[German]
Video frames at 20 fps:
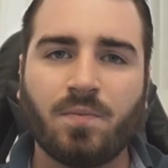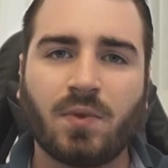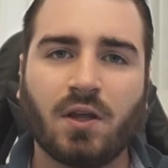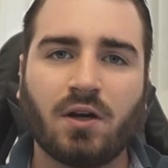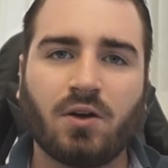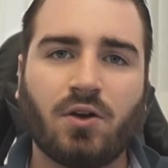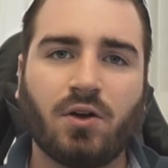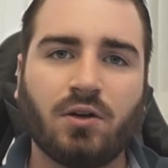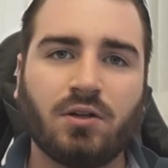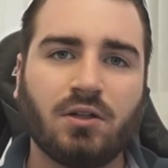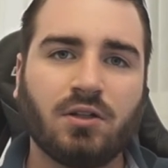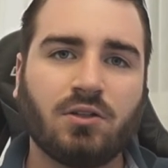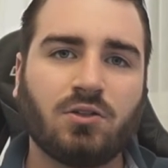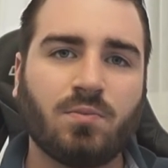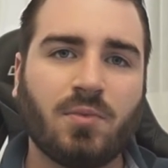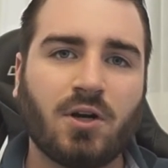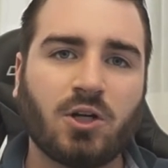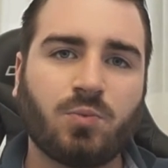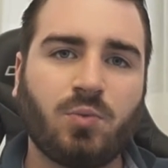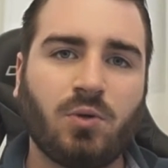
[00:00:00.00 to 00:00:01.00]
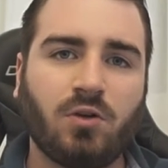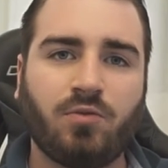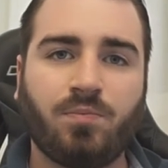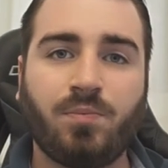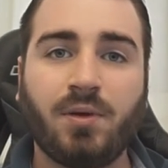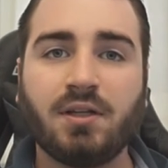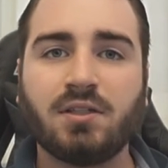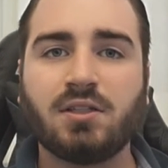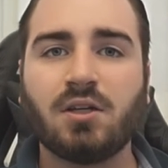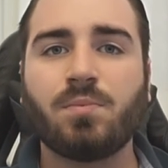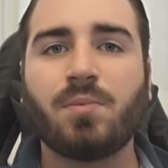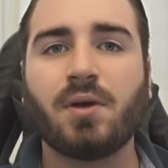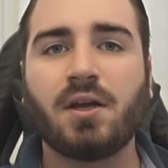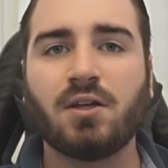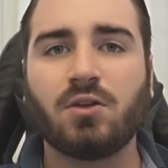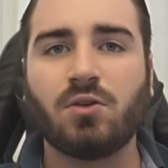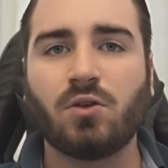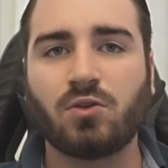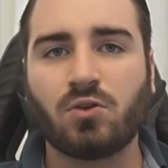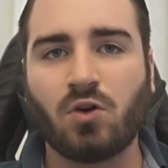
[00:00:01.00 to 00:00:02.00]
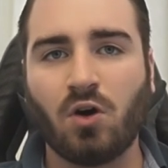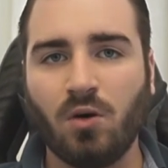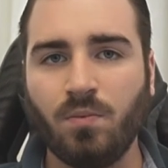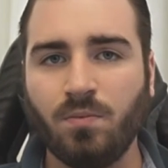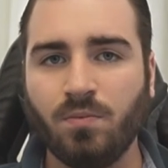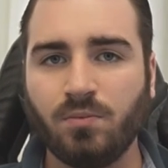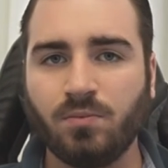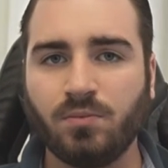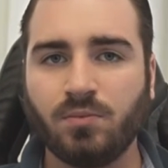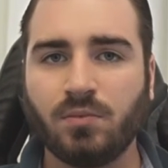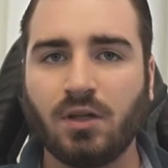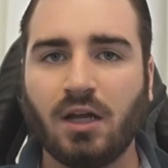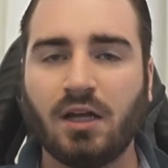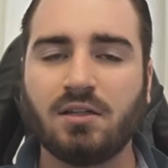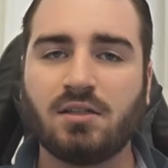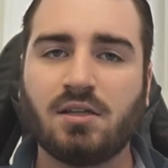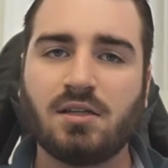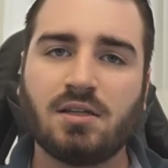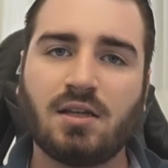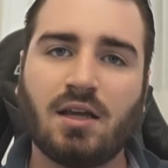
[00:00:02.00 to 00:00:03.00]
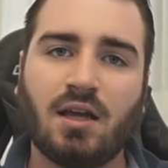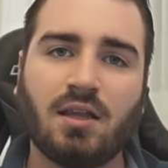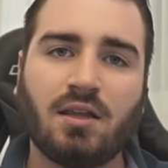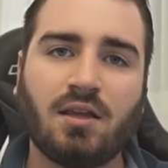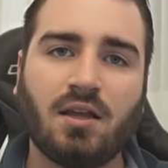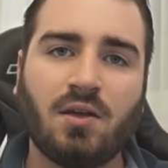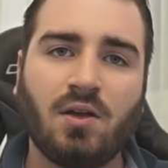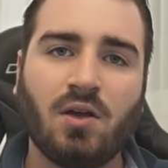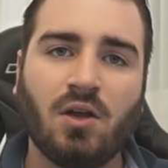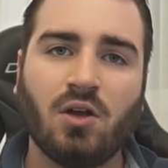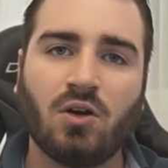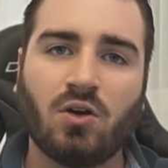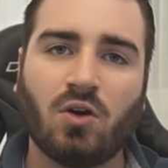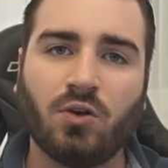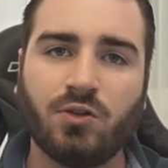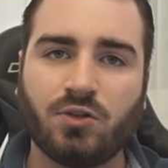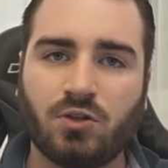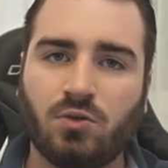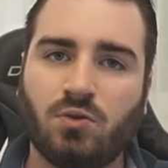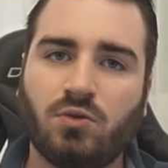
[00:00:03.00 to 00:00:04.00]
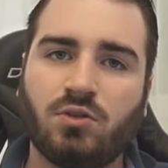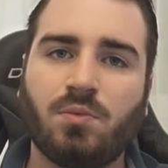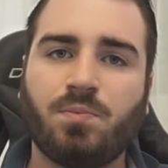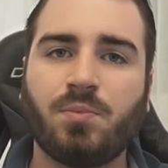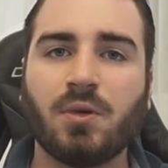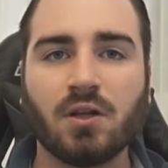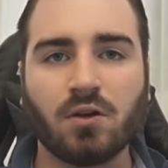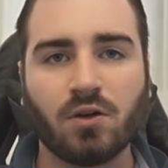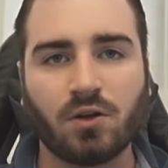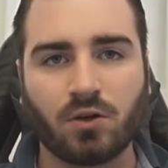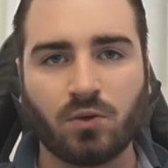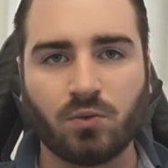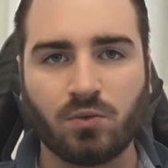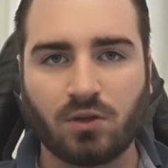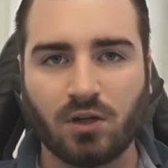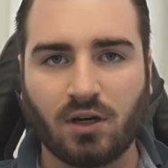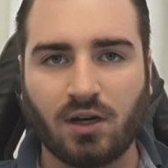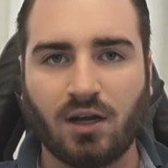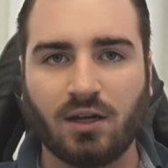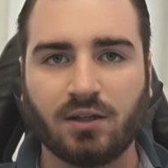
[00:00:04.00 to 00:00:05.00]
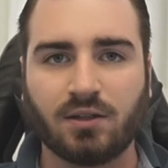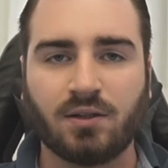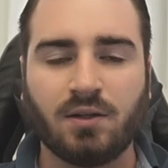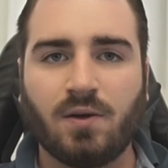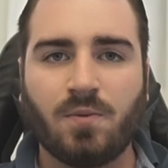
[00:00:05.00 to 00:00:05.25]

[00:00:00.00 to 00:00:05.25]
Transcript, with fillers: dann könnt ihr zum Beispiel auf pixabay.com, heißt die Seite, kostenlose Bilder Zeug runterladen.